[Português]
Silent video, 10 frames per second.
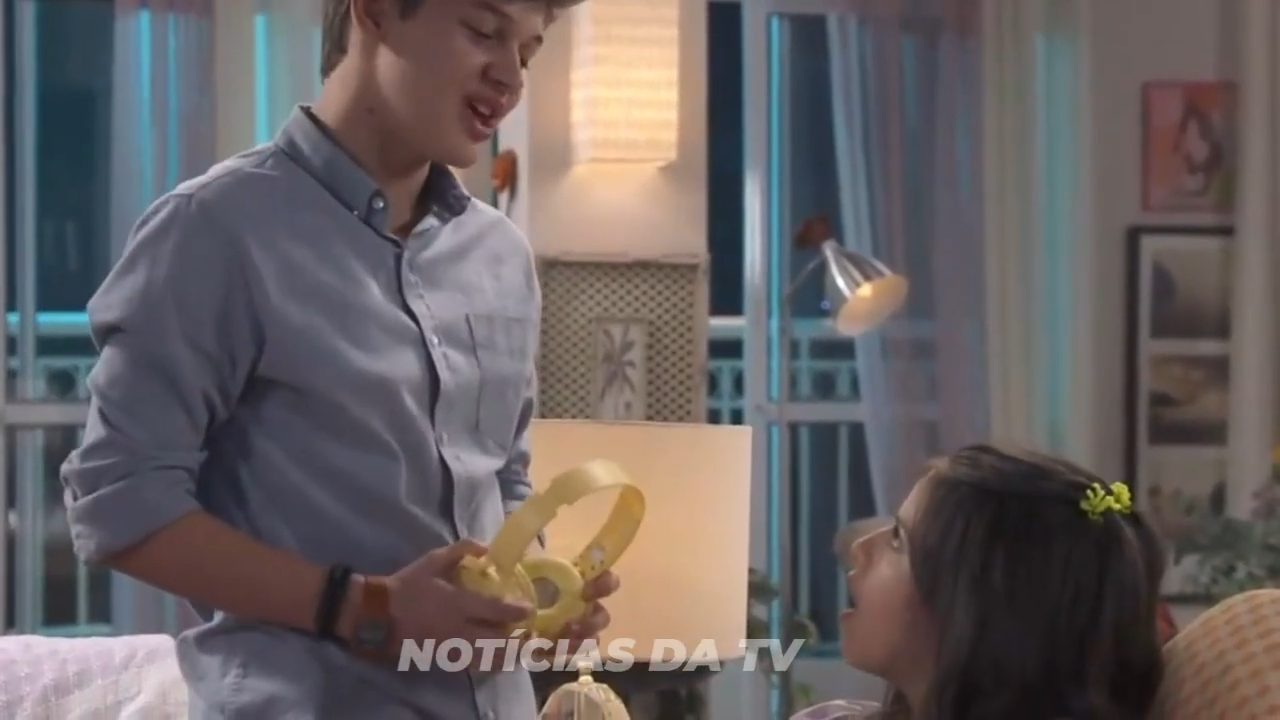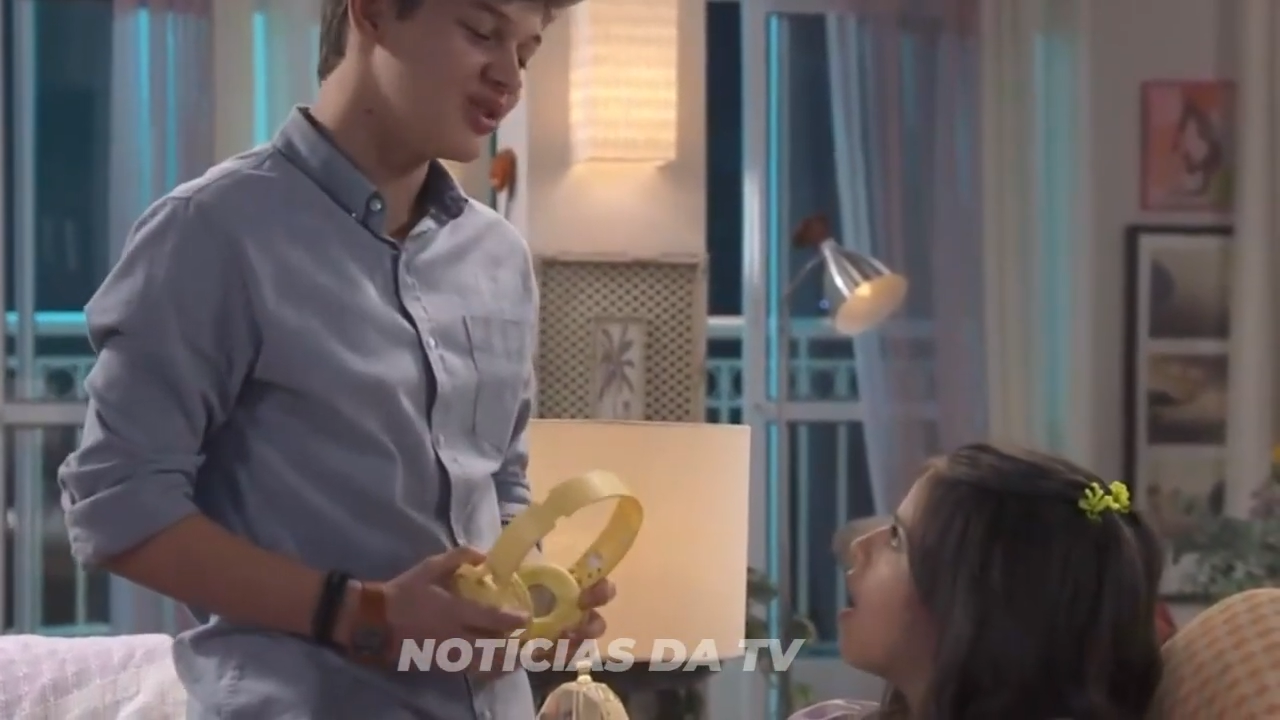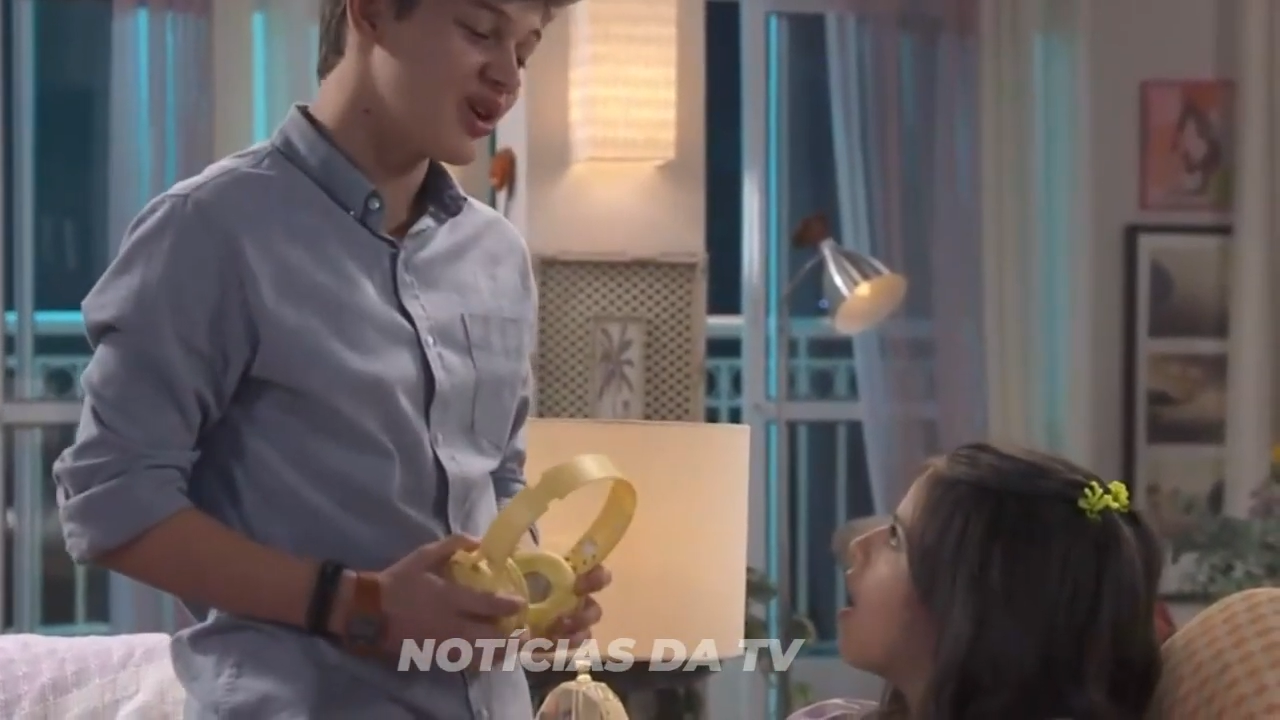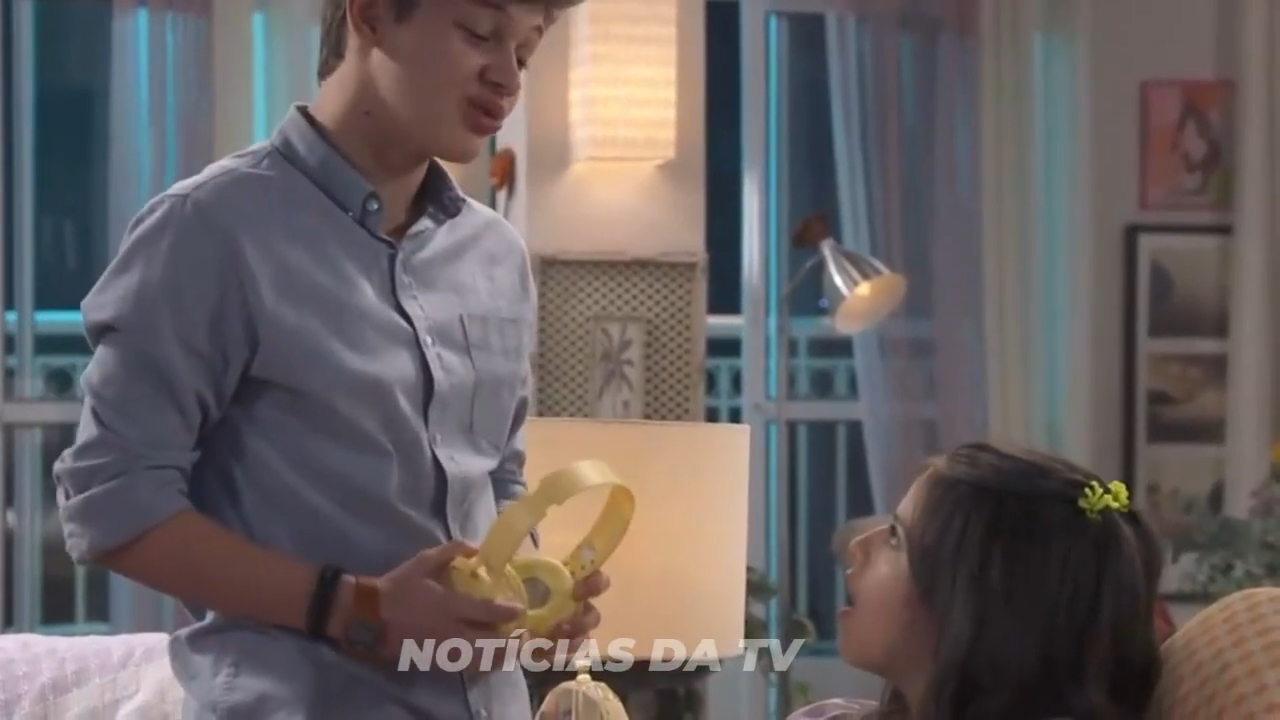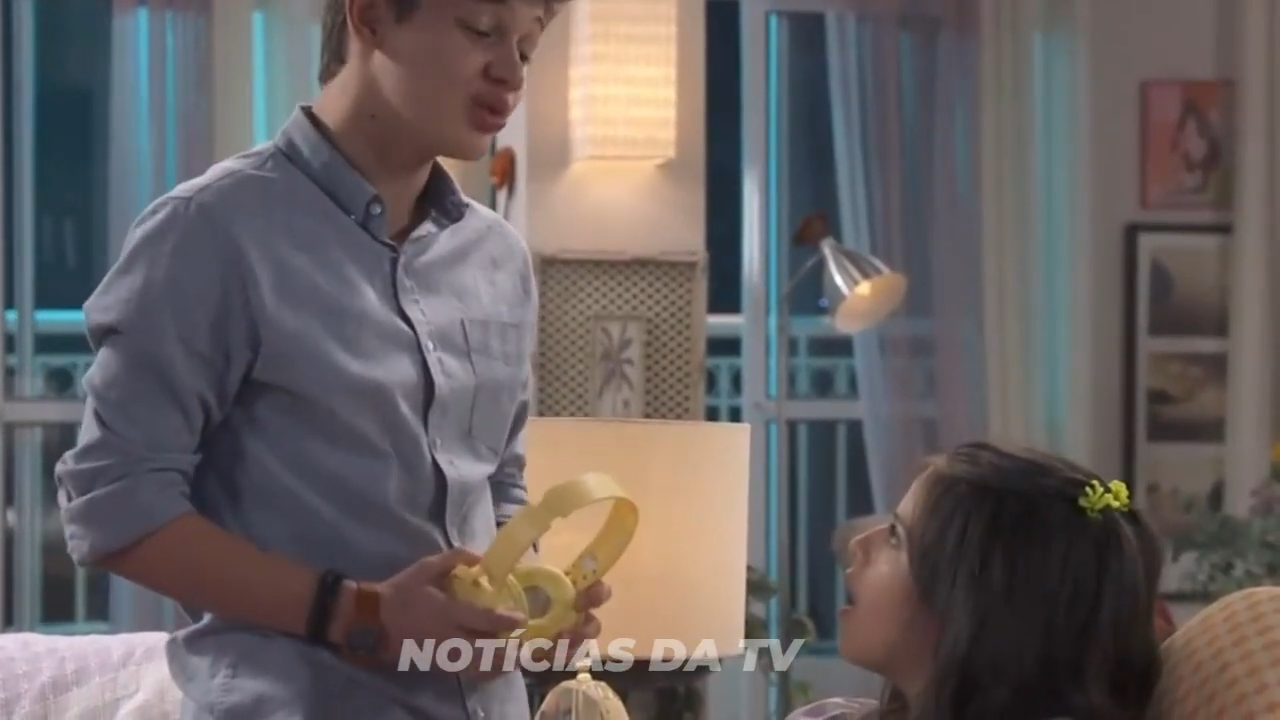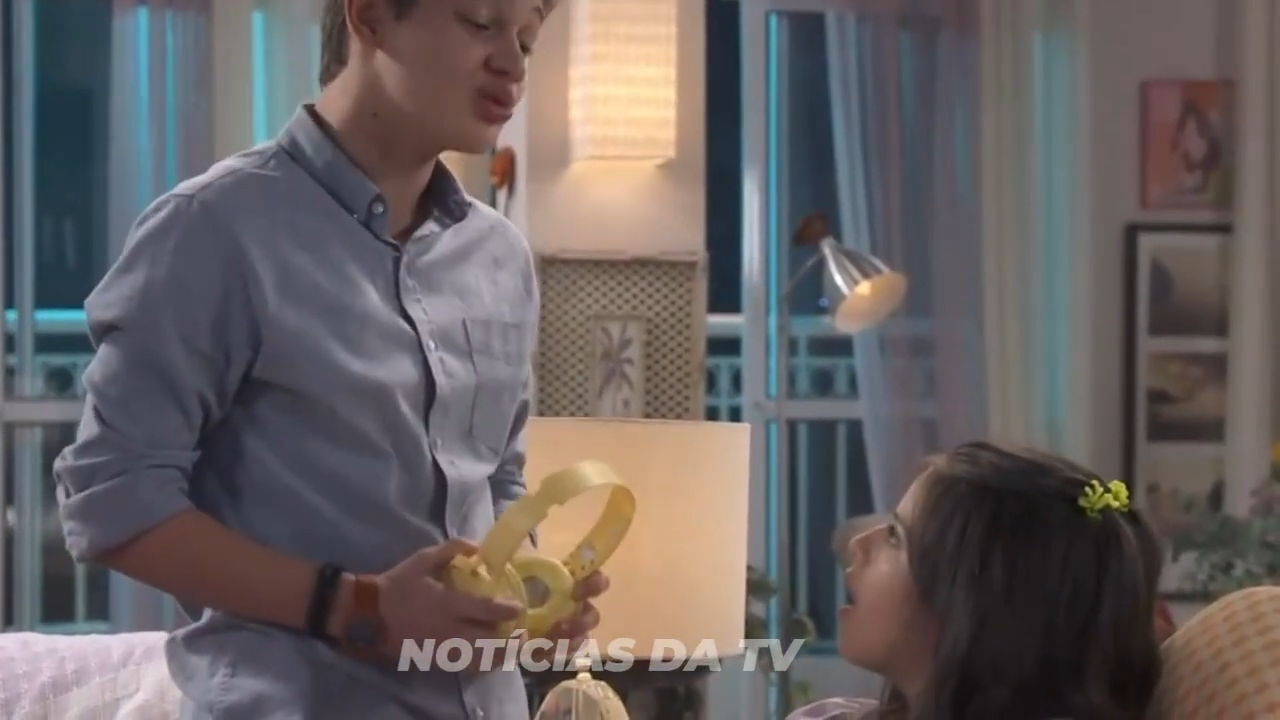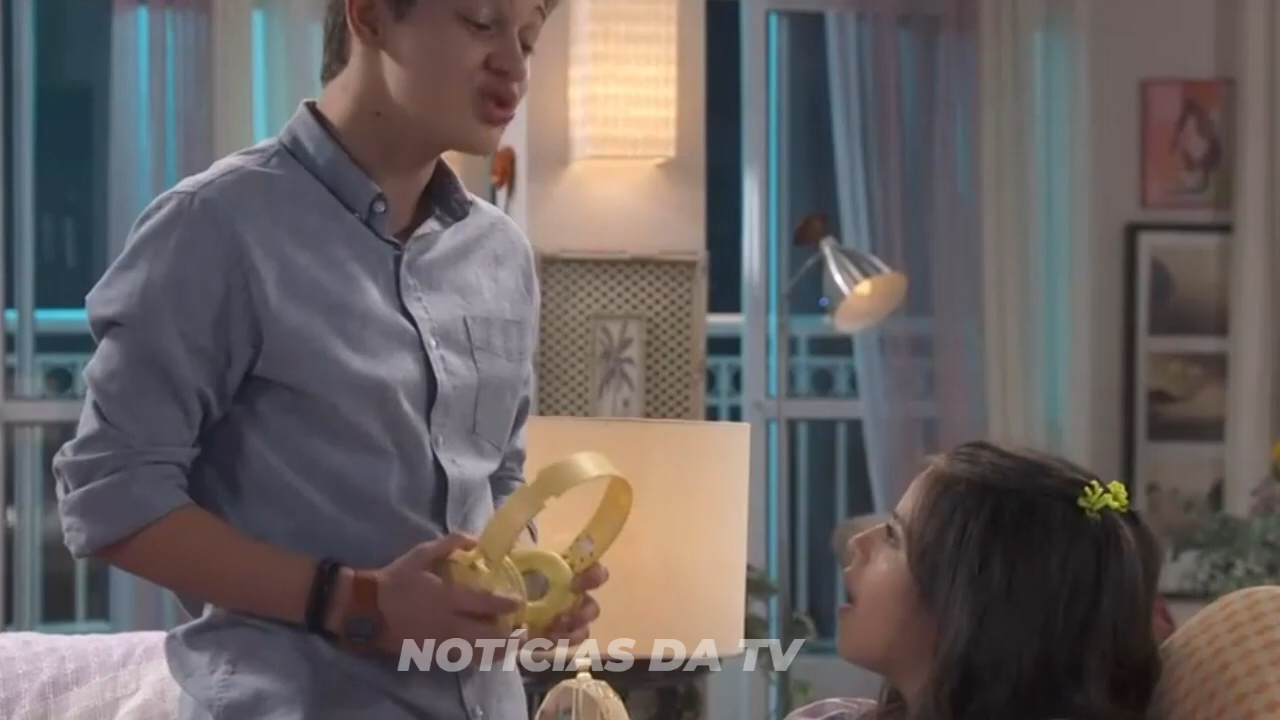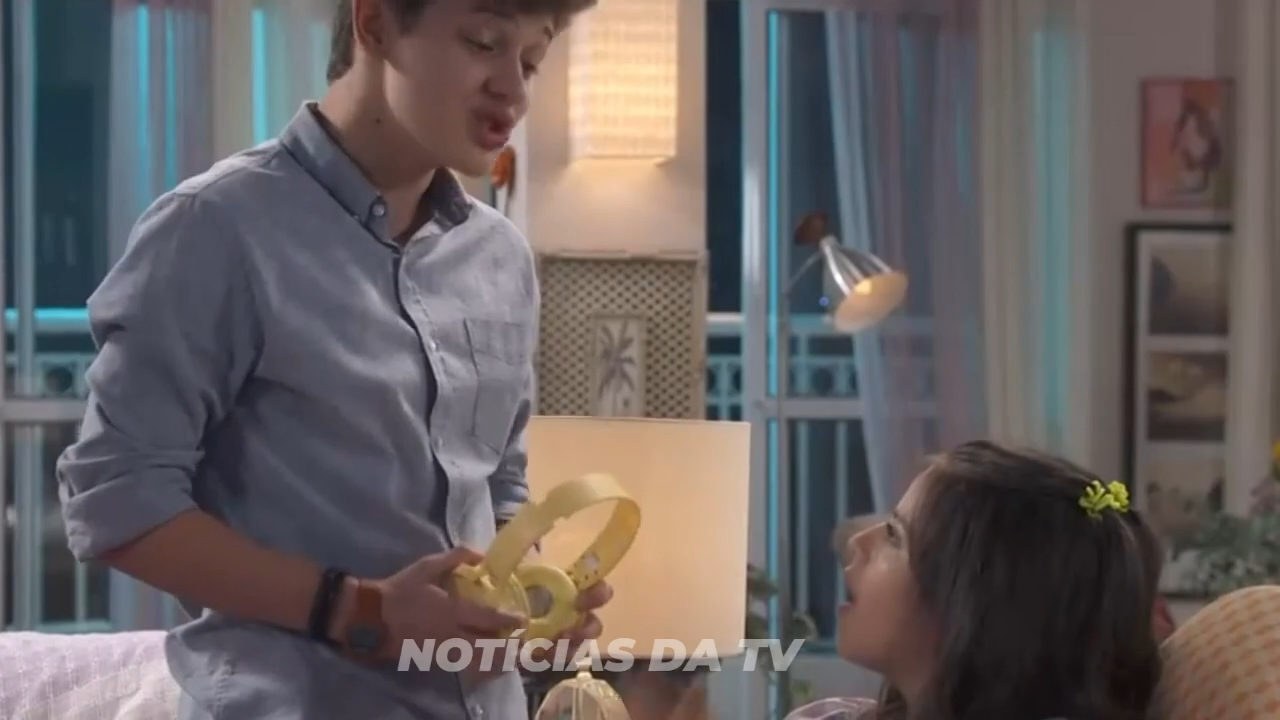ignorar os outros